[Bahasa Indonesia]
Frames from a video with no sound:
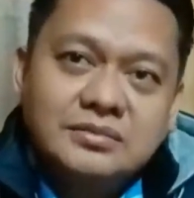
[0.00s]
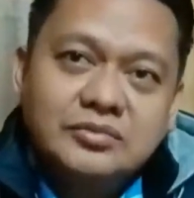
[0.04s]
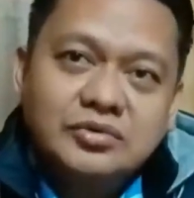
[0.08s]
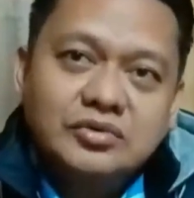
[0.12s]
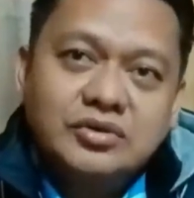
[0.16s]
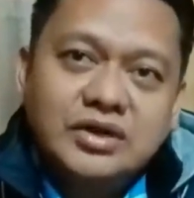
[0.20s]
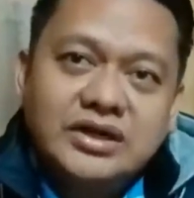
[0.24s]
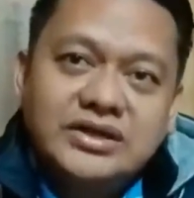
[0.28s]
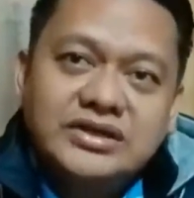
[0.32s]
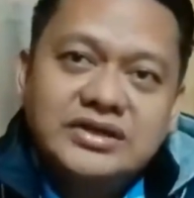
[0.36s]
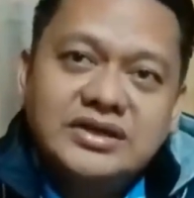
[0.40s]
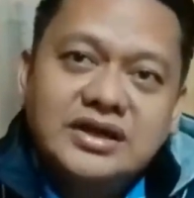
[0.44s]

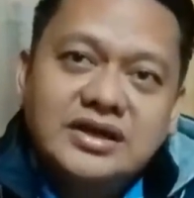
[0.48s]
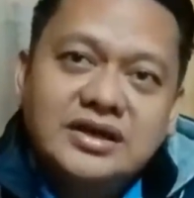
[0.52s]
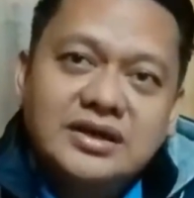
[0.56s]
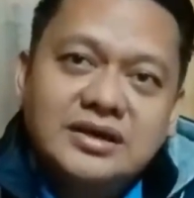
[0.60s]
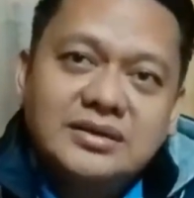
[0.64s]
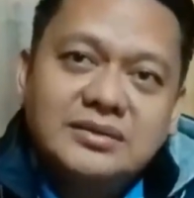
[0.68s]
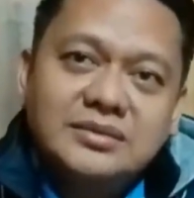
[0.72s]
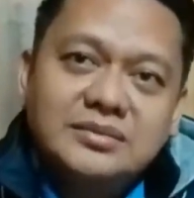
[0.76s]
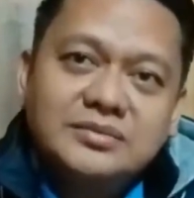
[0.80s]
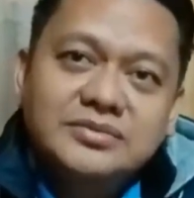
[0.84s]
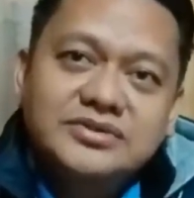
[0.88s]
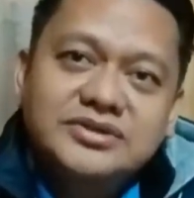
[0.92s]

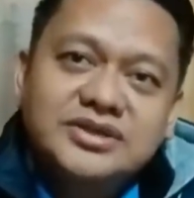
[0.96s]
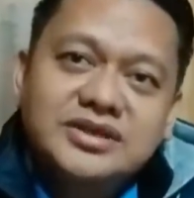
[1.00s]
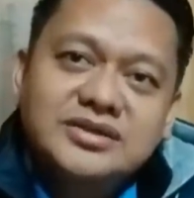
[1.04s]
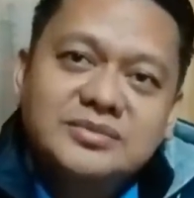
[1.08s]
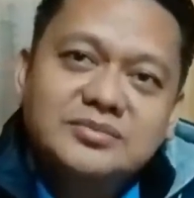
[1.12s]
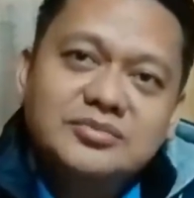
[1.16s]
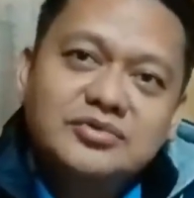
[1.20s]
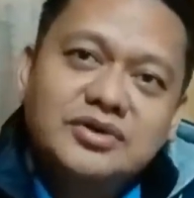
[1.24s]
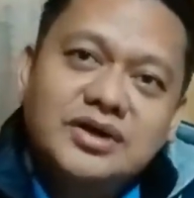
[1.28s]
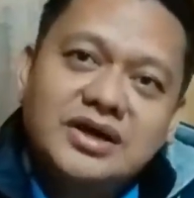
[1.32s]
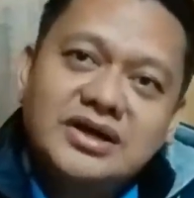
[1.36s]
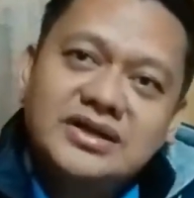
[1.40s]
Bukannya
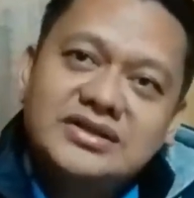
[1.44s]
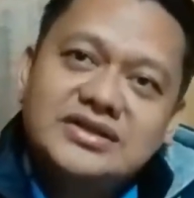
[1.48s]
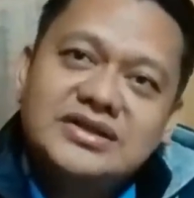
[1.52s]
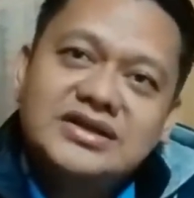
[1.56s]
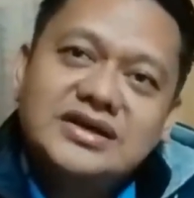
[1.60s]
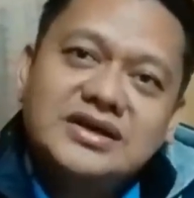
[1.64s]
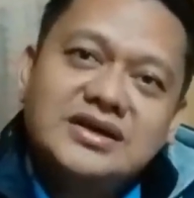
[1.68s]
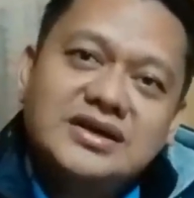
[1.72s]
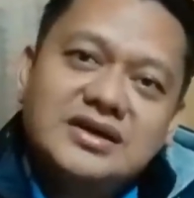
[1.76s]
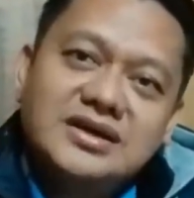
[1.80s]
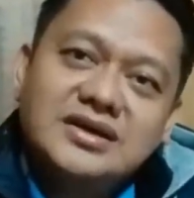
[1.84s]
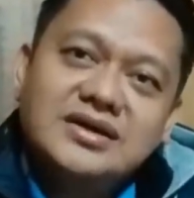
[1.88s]
jadi
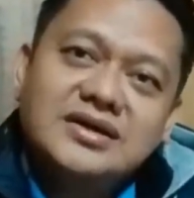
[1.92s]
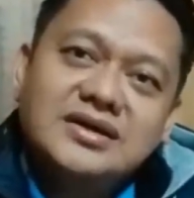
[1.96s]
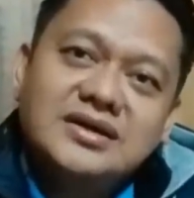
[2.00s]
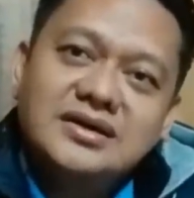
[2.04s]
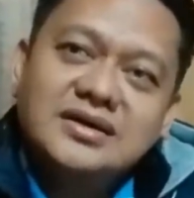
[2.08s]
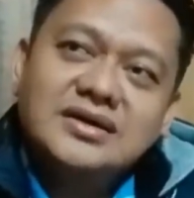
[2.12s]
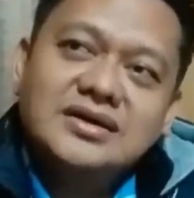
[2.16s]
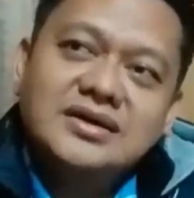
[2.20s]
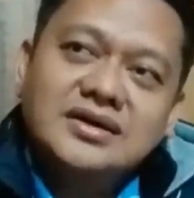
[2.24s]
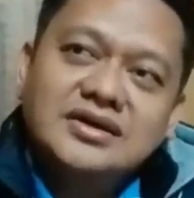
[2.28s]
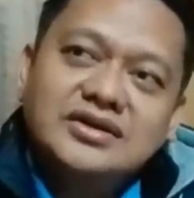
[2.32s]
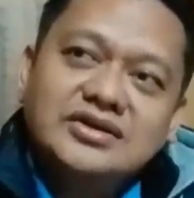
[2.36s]
bukannya
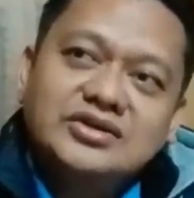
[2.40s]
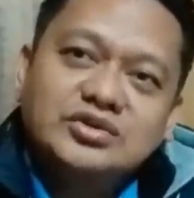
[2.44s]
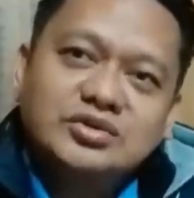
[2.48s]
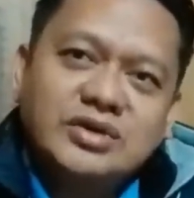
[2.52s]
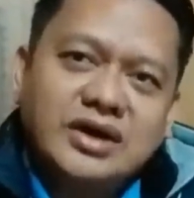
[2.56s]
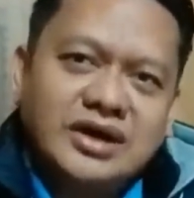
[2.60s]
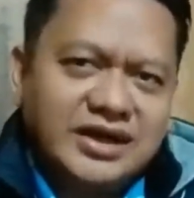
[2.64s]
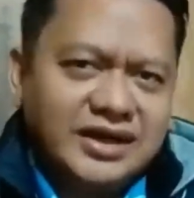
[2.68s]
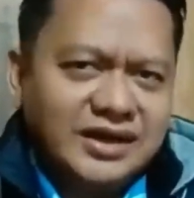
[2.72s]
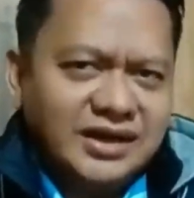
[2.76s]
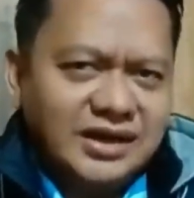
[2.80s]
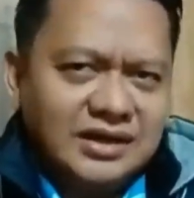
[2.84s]

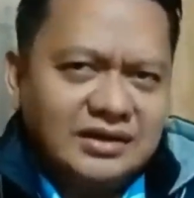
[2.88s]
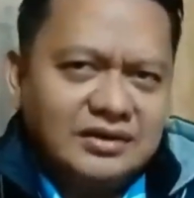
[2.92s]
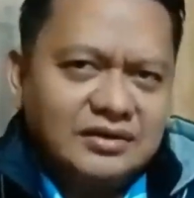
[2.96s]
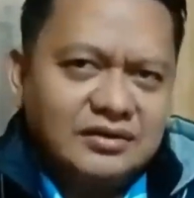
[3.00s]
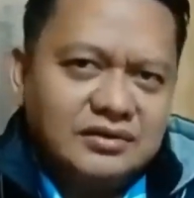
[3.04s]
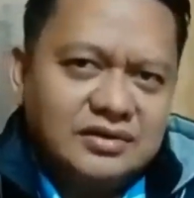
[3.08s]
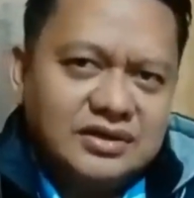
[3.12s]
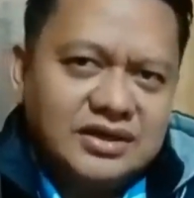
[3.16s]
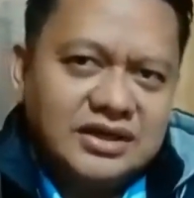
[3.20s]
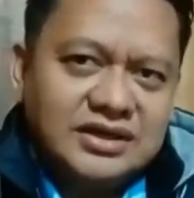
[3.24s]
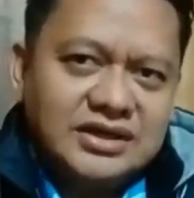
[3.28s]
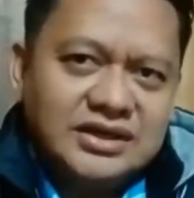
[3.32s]
sukarela
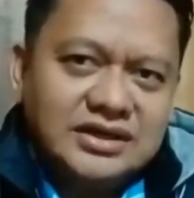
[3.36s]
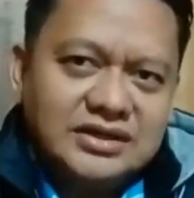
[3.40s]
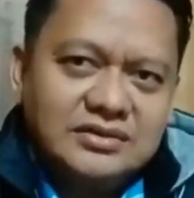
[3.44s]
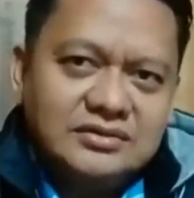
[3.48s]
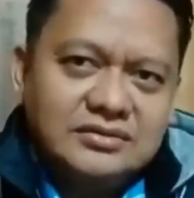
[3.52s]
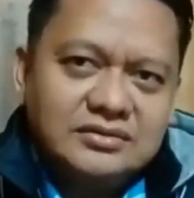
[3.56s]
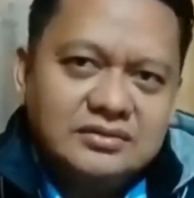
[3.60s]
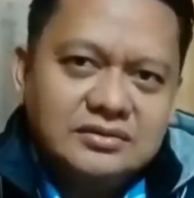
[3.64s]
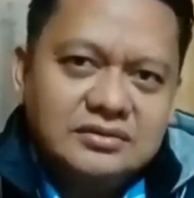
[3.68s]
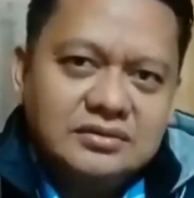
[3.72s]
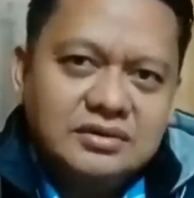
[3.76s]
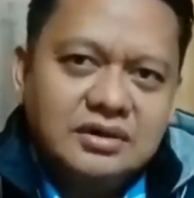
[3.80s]
kalau kayak
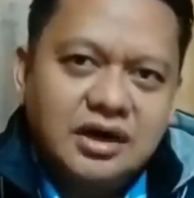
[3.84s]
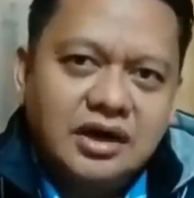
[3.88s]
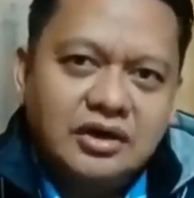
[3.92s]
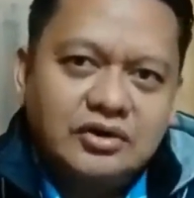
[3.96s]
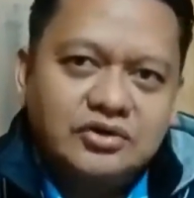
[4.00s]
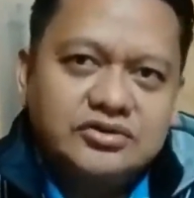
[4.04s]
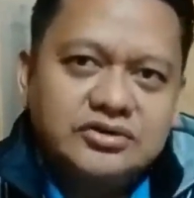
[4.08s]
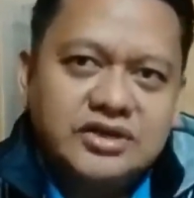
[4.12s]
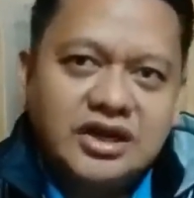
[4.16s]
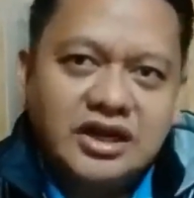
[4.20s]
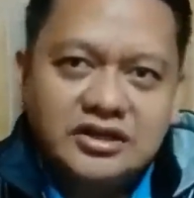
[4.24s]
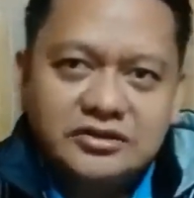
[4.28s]
gitu
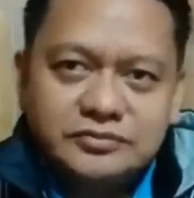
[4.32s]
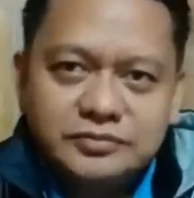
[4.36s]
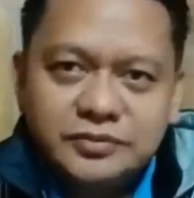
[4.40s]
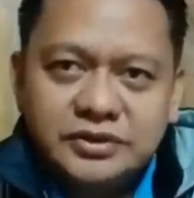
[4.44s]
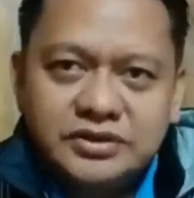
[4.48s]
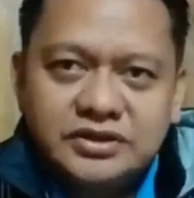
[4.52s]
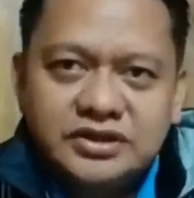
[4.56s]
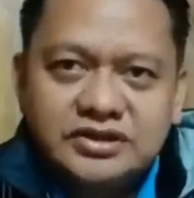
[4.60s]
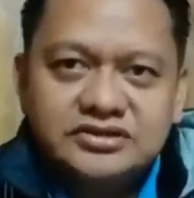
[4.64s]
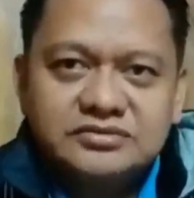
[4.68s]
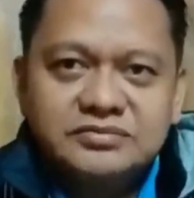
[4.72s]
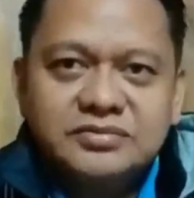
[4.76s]
harus
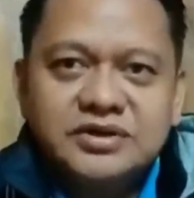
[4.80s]
transfer dan